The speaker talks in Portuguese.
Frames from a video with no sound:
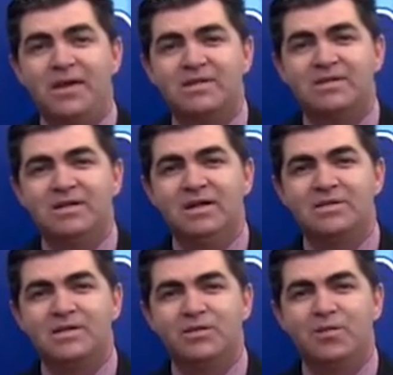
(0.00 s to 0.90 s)
para as
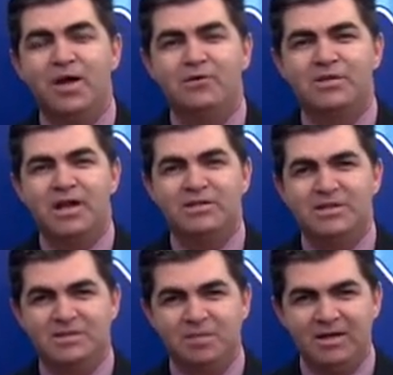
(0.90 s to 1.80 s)
crianças do bairro
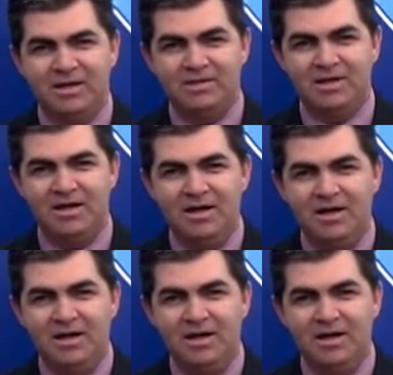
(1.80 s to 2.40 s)
Jardim Esperança.